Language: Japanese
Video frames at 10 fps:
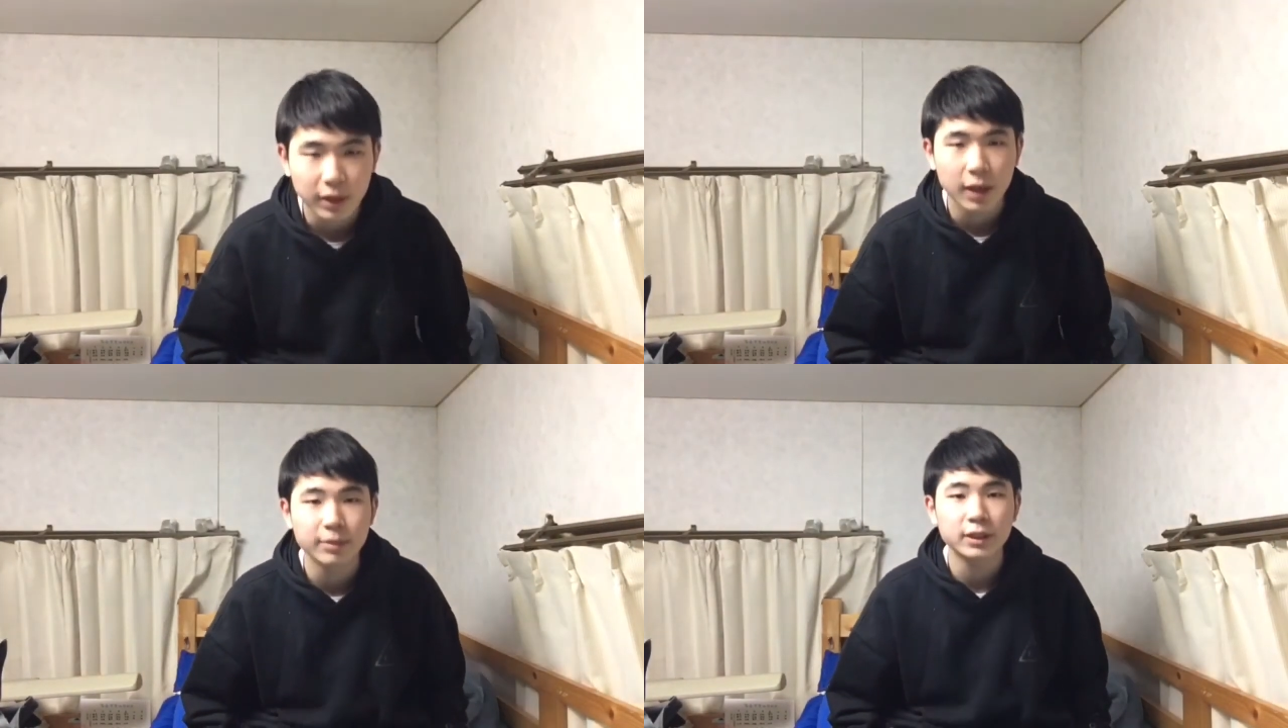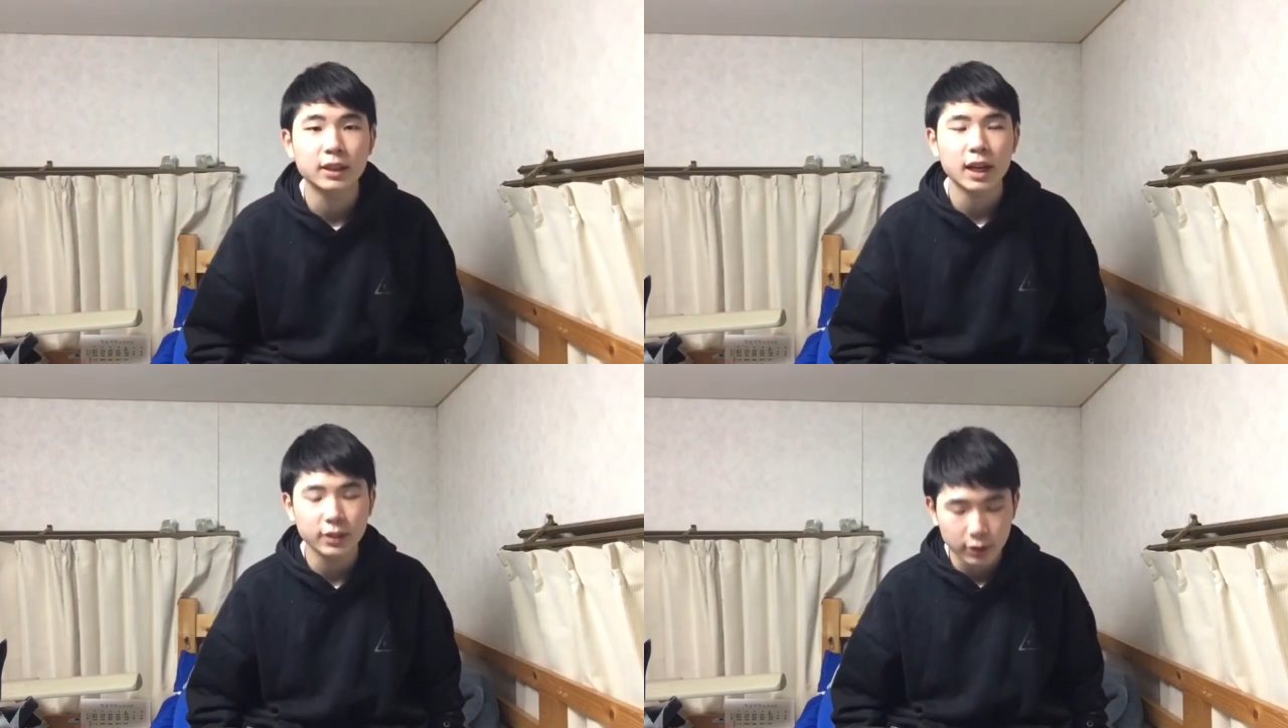髪
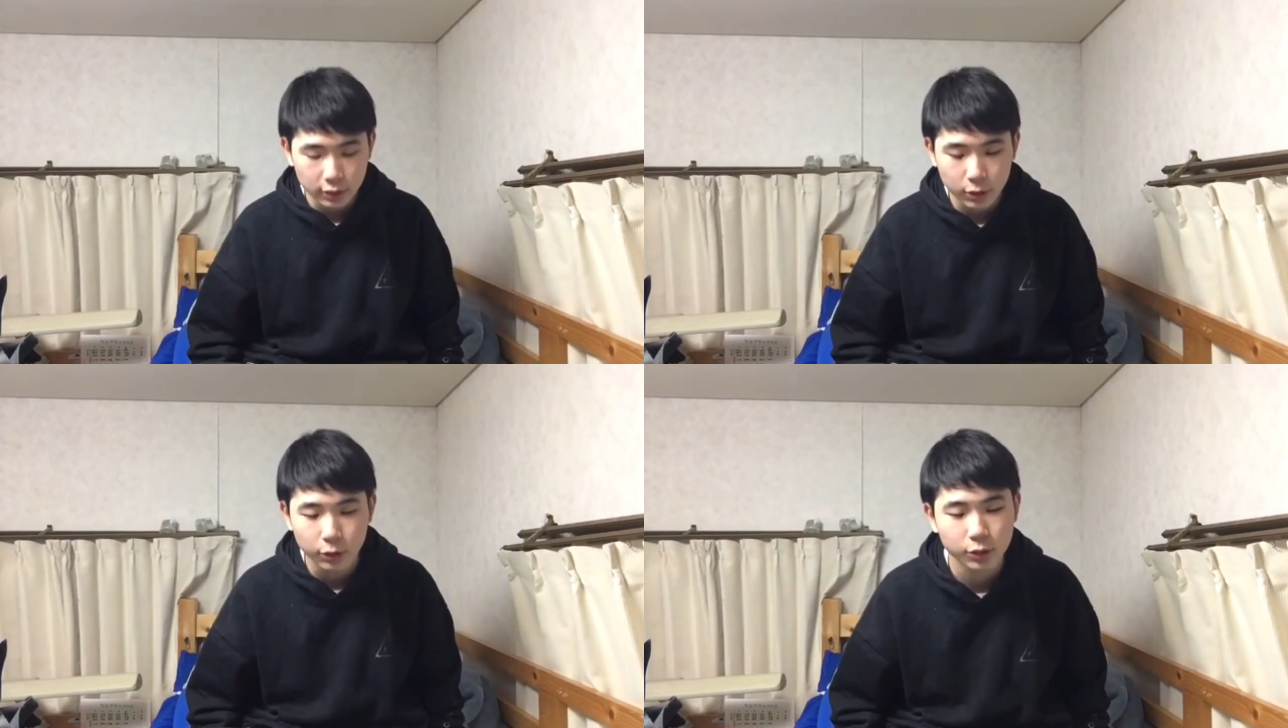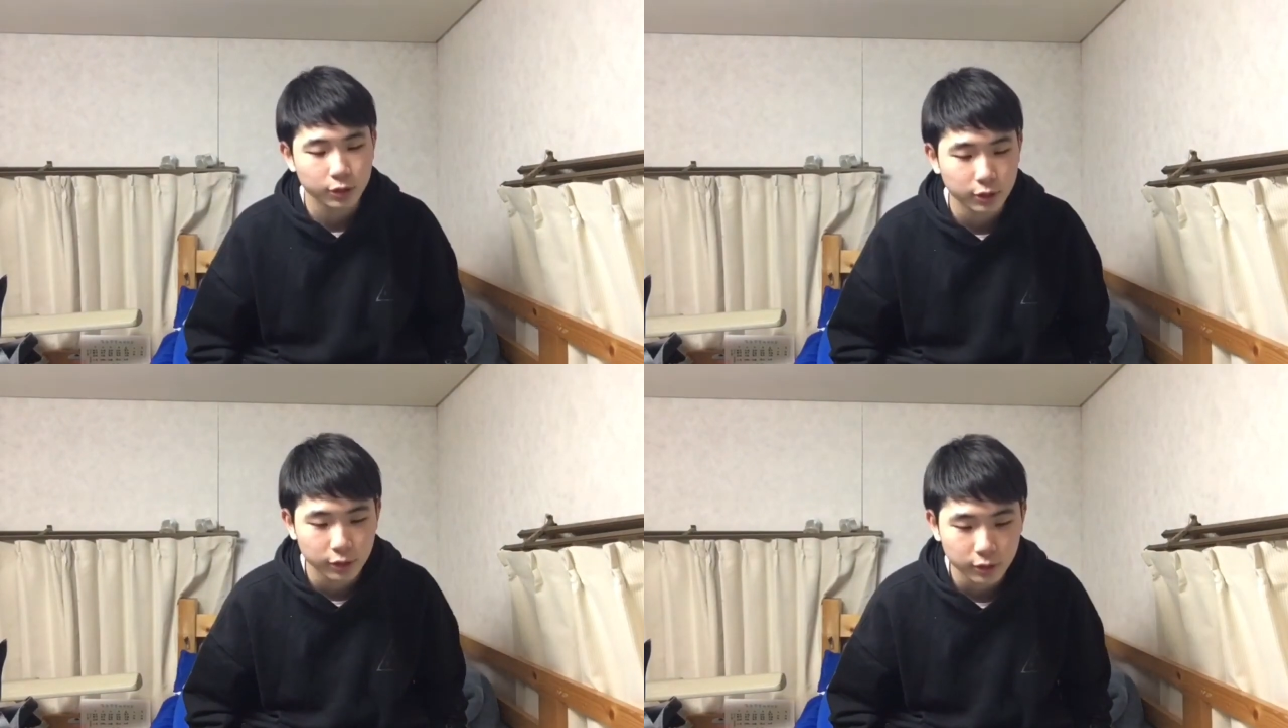に関する校
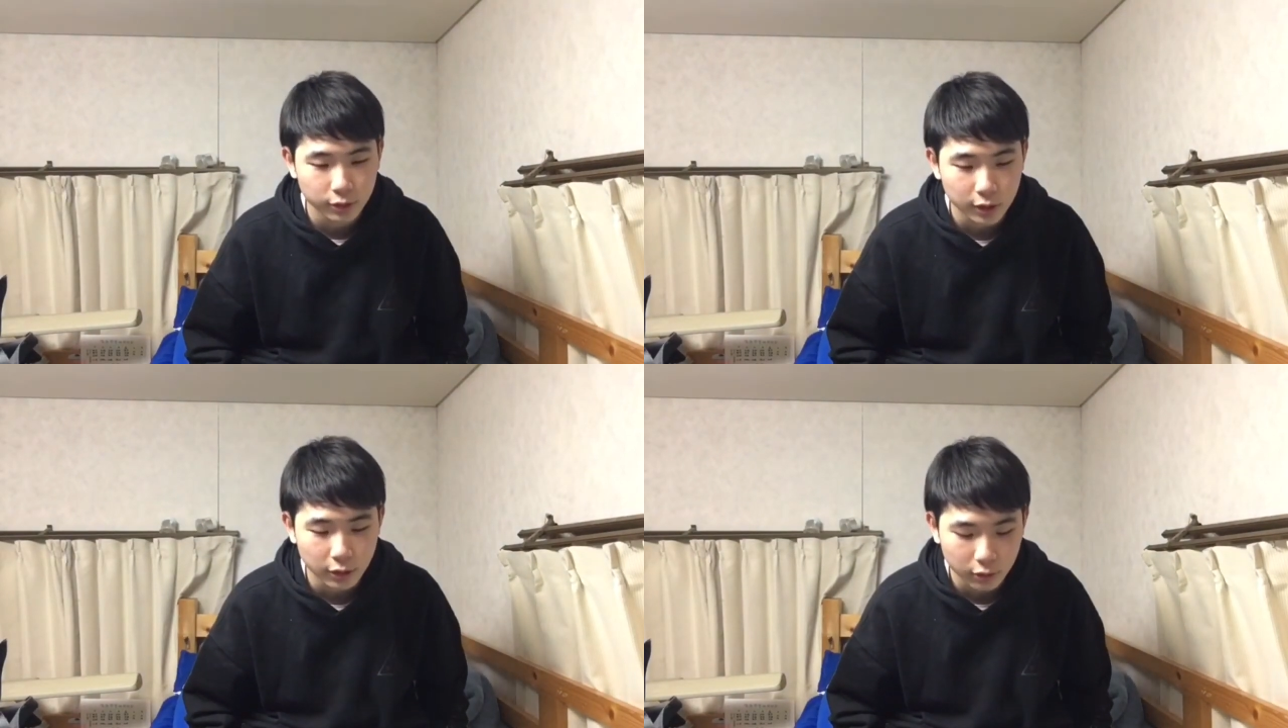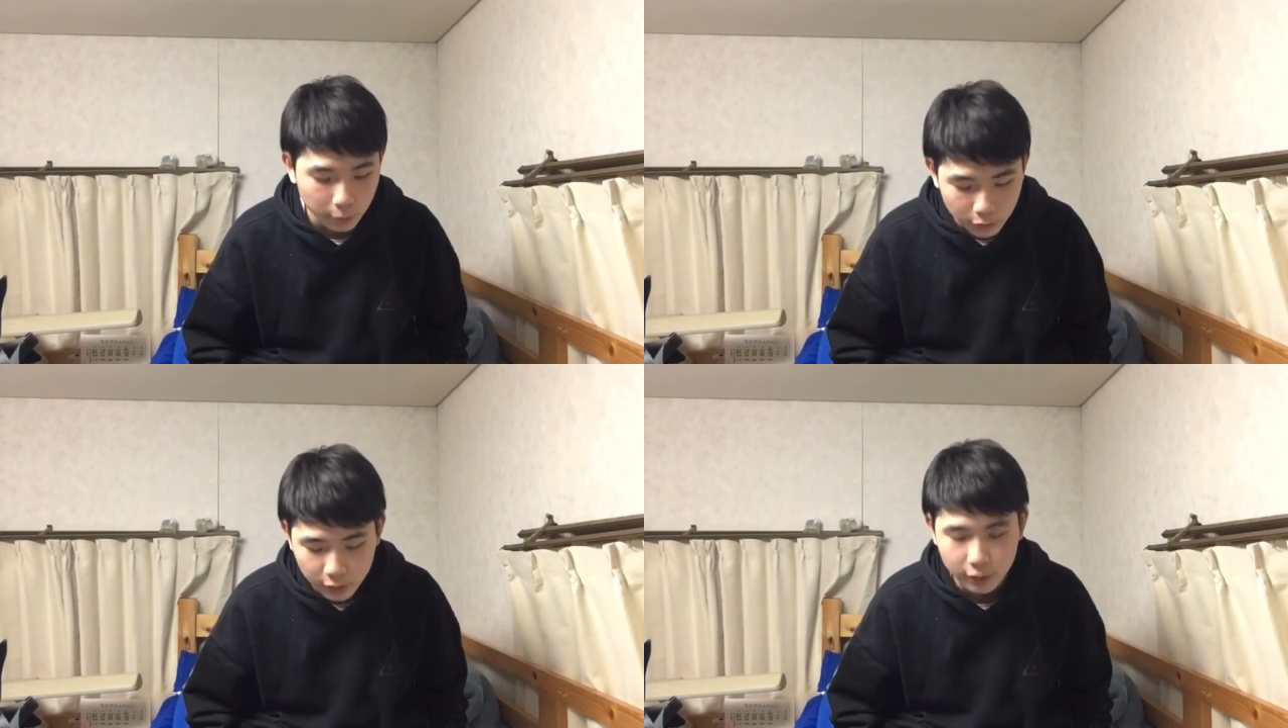則だと
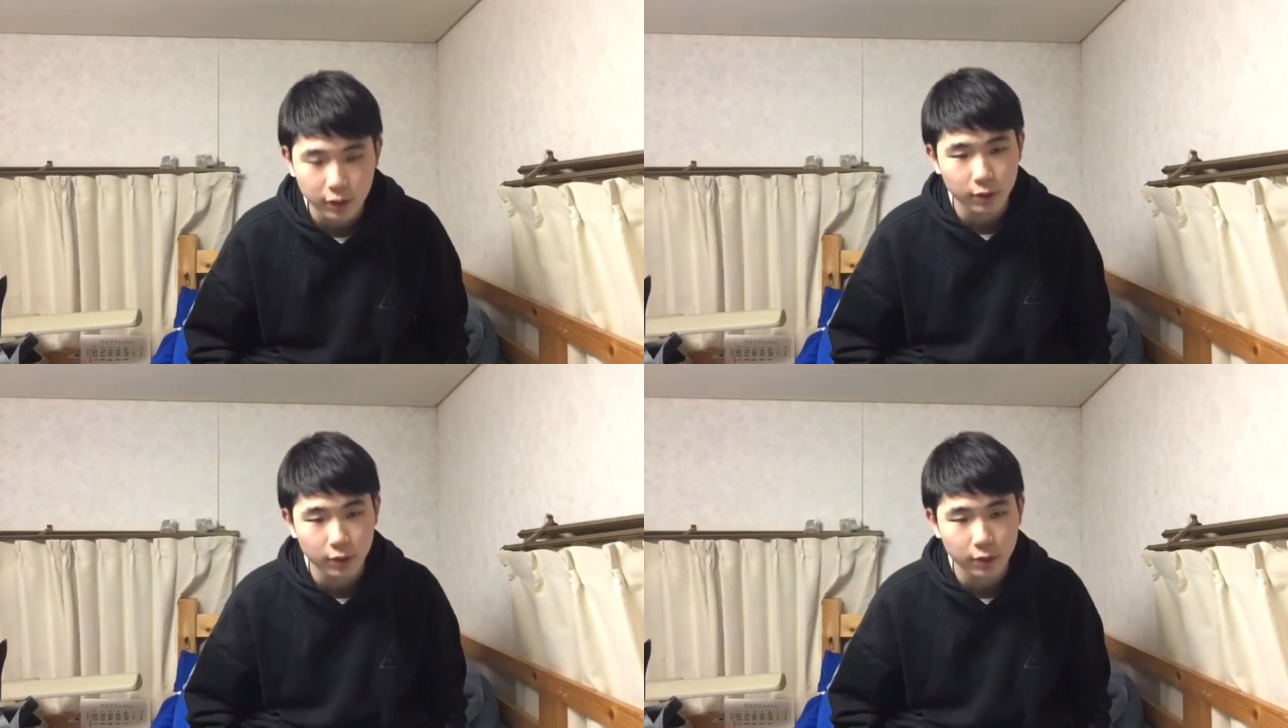思うんですけ